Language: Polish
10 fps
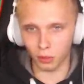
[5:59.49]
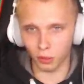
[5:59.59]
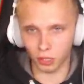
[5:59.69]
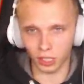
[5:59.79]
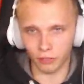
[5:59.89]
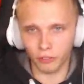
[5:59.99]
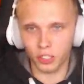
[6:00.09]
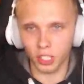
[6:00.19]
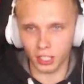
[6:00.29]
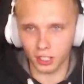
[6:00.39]
mogło się tam
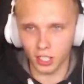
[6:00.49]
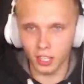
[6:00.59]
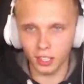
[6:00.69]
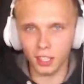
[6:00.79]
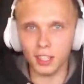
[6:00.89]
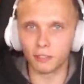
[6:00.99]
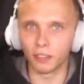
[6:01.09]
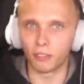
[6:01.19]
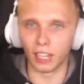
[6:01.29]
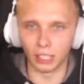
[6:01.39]
wczytać i nie
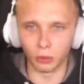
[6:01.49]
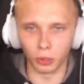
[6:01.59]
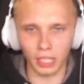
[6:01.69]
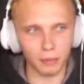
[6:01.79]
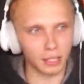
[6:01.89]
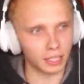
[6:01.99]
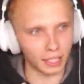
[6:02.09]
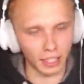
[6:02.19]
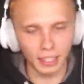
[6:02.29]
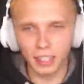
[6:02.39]
wywaliło nam
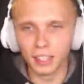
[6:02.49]
gry.